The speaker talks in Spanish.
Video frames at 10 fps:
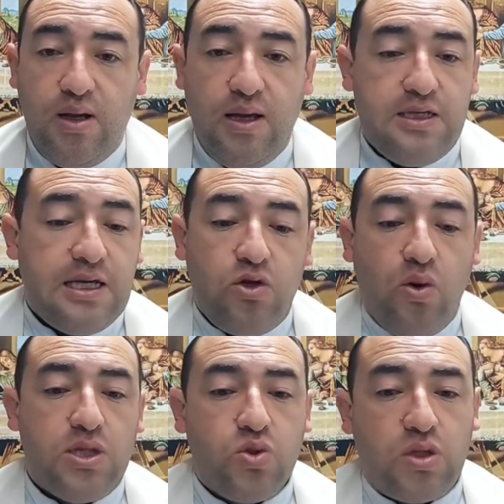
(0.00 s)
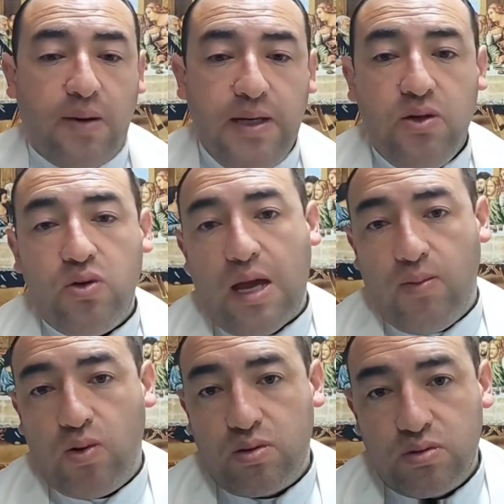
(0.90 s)
Ese no es un camino de
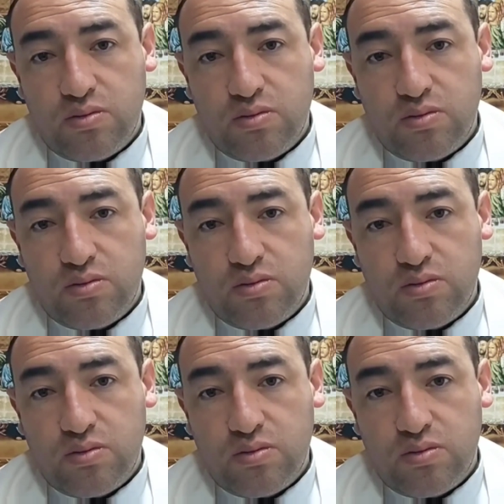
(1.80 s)
amor.